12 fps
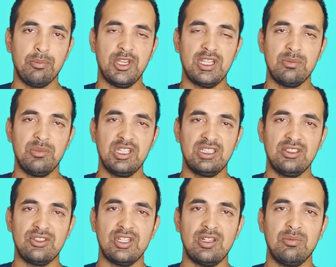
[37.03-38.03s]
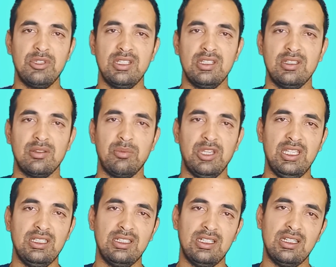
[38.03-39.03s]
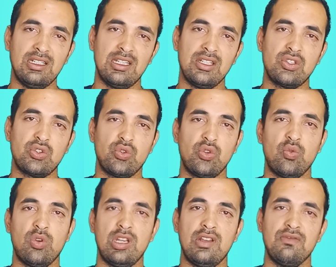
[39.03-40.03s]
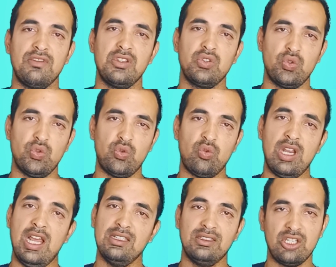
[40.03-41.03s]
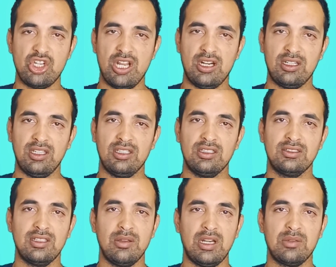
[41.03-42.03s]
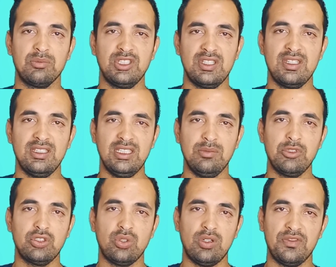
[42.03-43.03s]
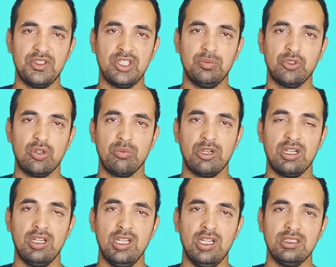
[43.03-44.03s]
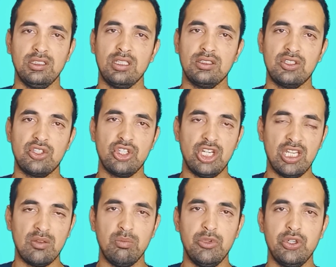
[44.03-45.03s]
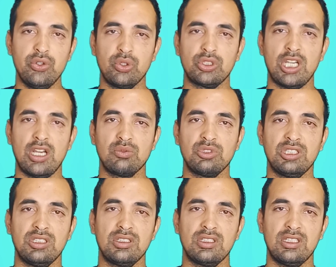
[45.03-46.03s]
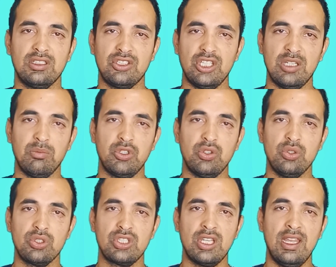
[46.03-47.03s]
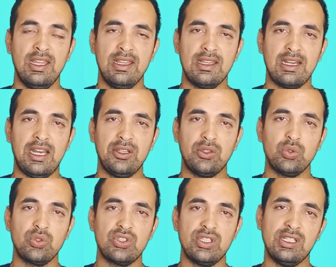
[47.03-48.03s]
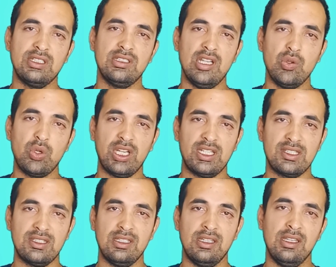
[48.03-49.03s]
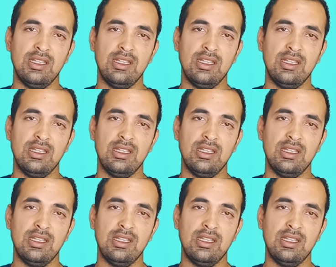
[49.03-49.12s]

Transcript: ماذا بيك تشري البي بعيد على 15 جور ولا 20 جور ولا حتى شهر يعني انت راك مديسيدي باش تروح في سبتمبر تقدر تشريه من اوت خاوتي كي تشريه من اوت راح يكون السعر تاعو رخيص